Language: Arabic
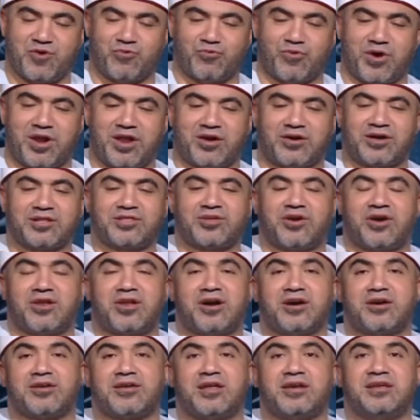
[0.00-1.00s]
ولقد
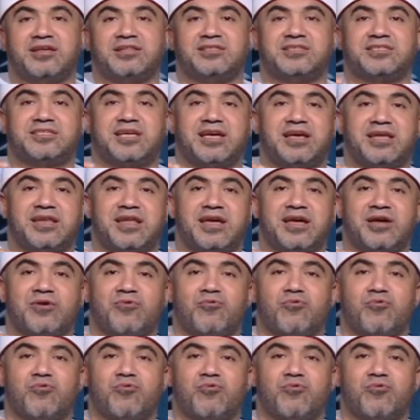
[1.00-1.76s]
خلقنا الإنسان